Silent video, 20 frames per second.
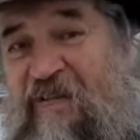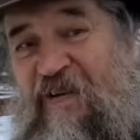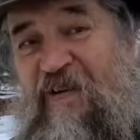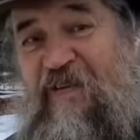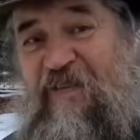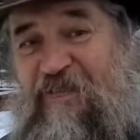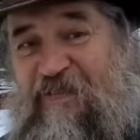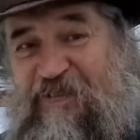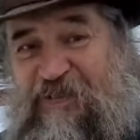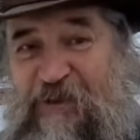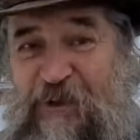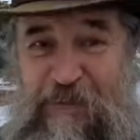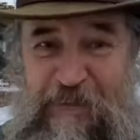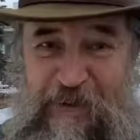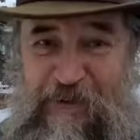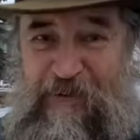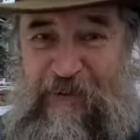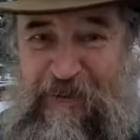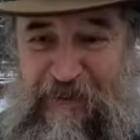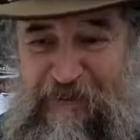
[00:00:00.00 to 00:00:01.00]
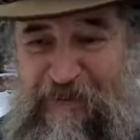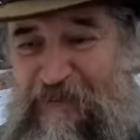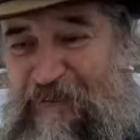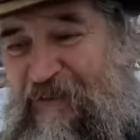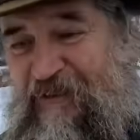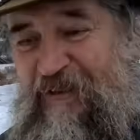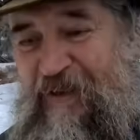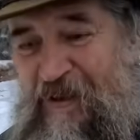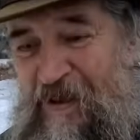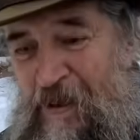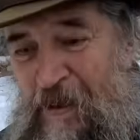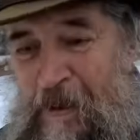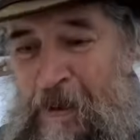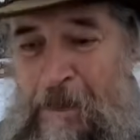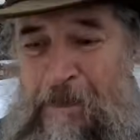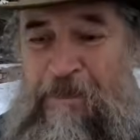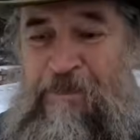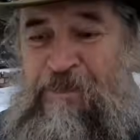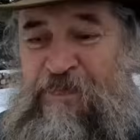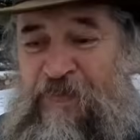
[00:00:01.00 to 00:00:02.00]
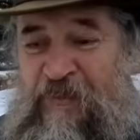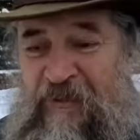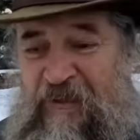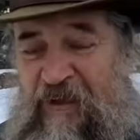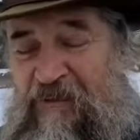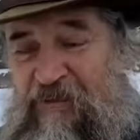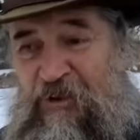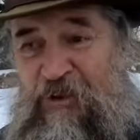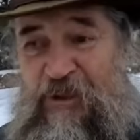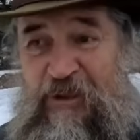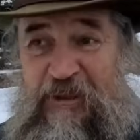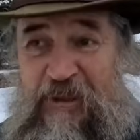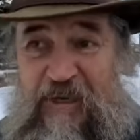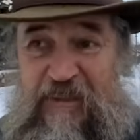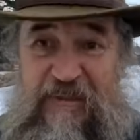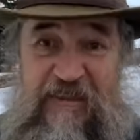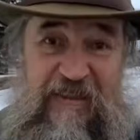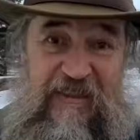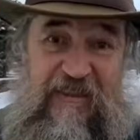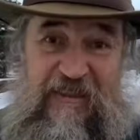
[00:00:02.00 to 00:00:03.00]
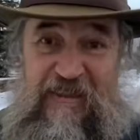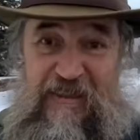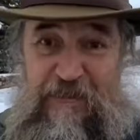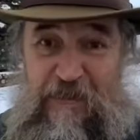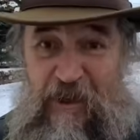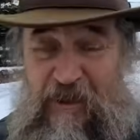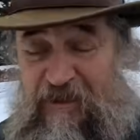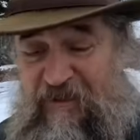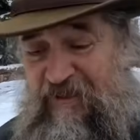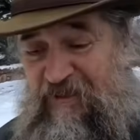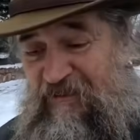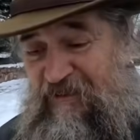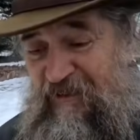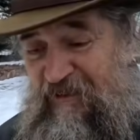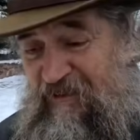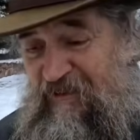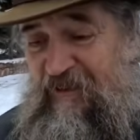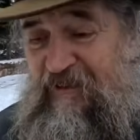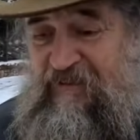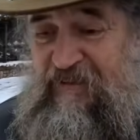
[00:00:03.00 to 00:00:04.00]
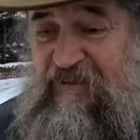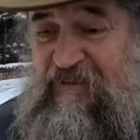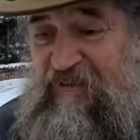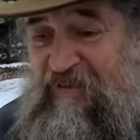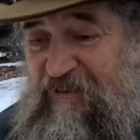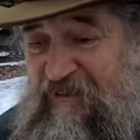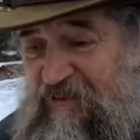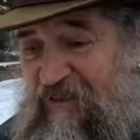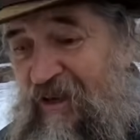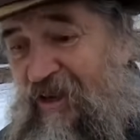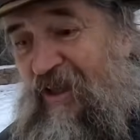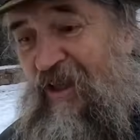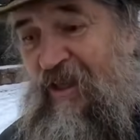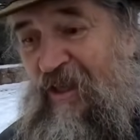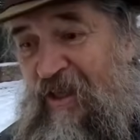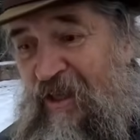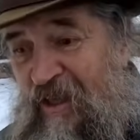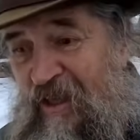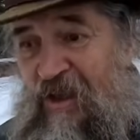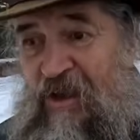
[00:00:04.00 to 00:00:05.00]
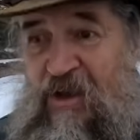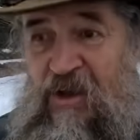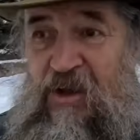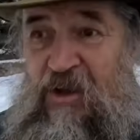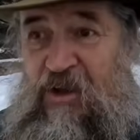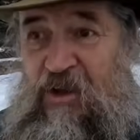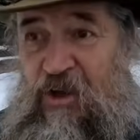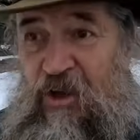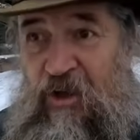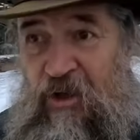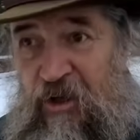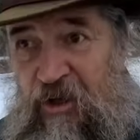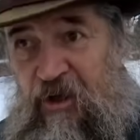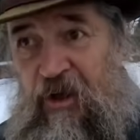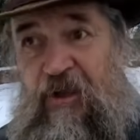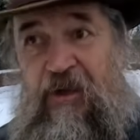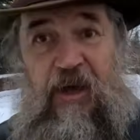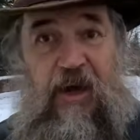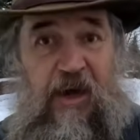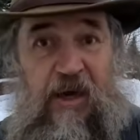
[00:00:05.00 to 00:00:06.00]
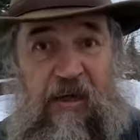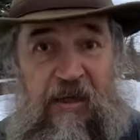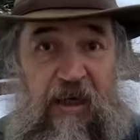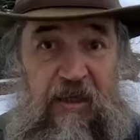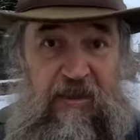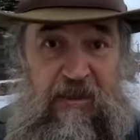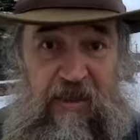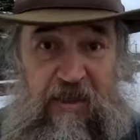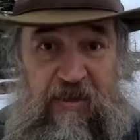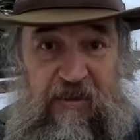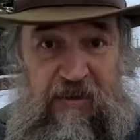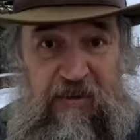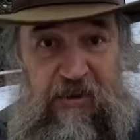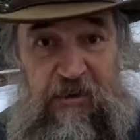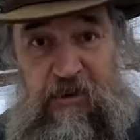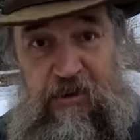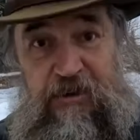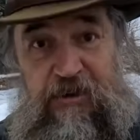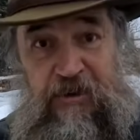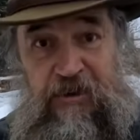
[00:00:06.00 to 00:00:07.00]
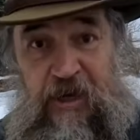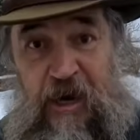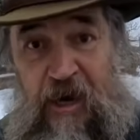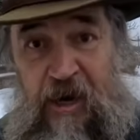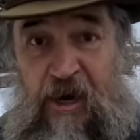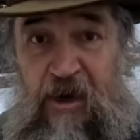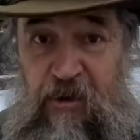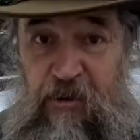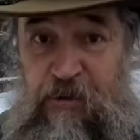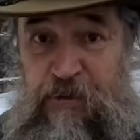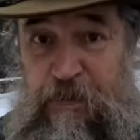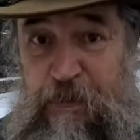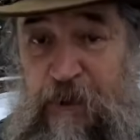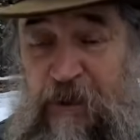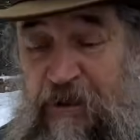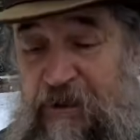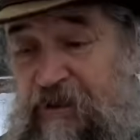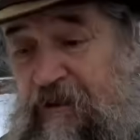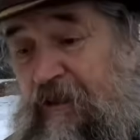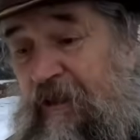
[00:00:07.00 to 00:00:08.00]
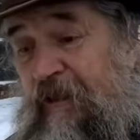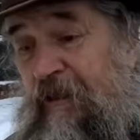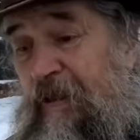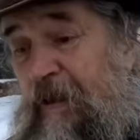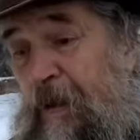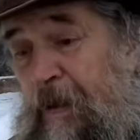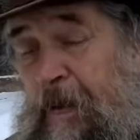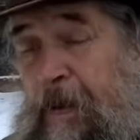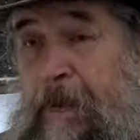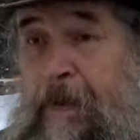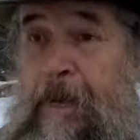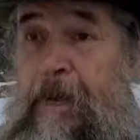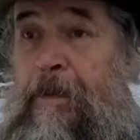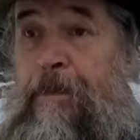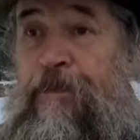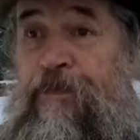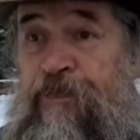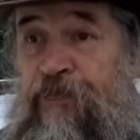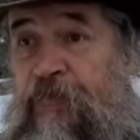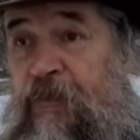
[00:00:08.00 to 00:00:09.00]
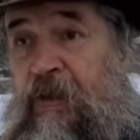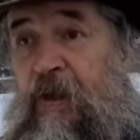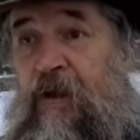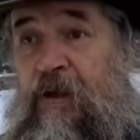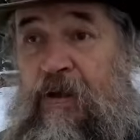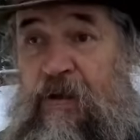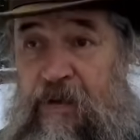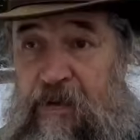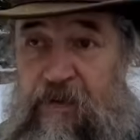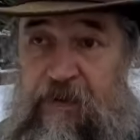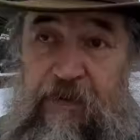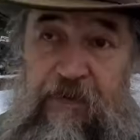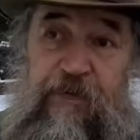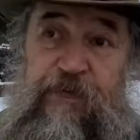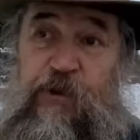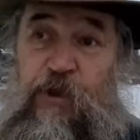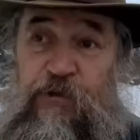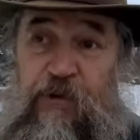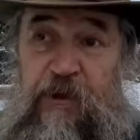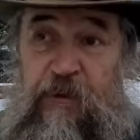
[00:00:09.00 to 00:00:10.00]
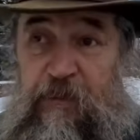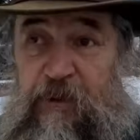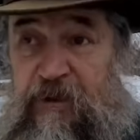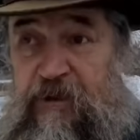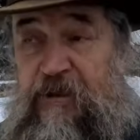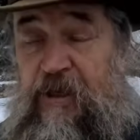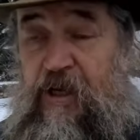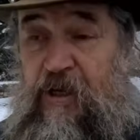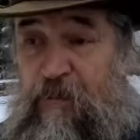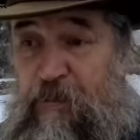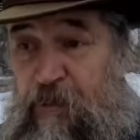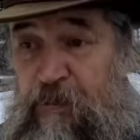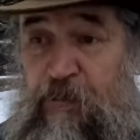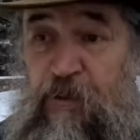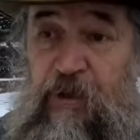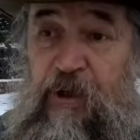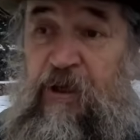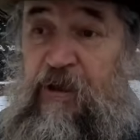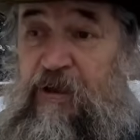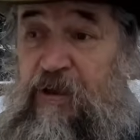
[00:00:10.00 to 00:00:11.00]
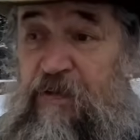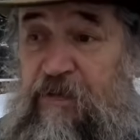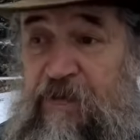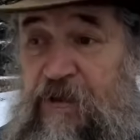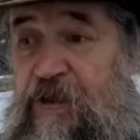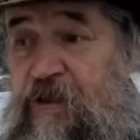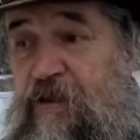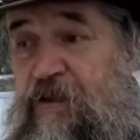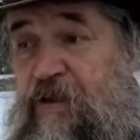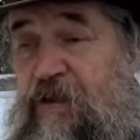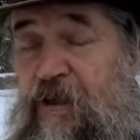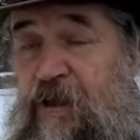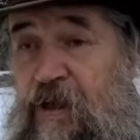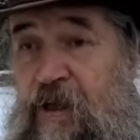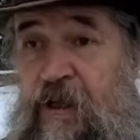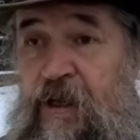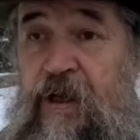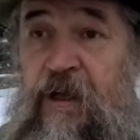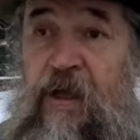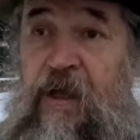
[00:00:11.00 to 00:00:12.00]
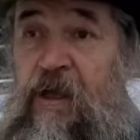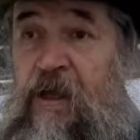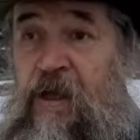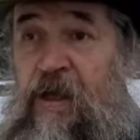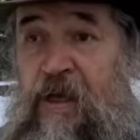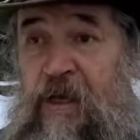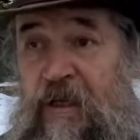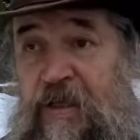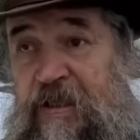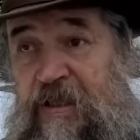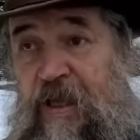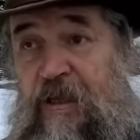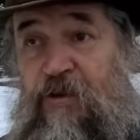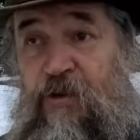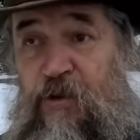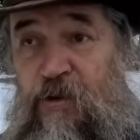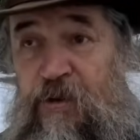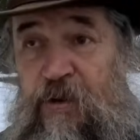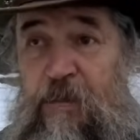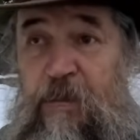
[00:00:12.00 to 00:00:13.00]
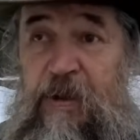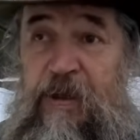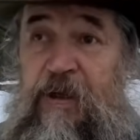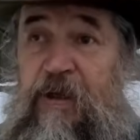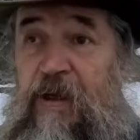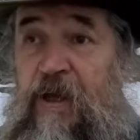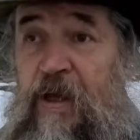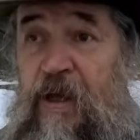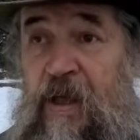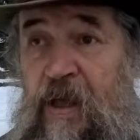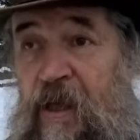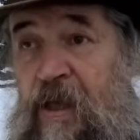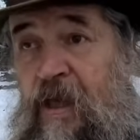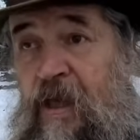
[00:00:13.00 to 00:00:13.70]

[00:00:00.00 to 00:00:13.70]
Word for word: в Доме культуры, которые каждый занимали своей деятельностью. И она оказалась очень успешна. Э, в то время стали популярны видео, салоны. Мы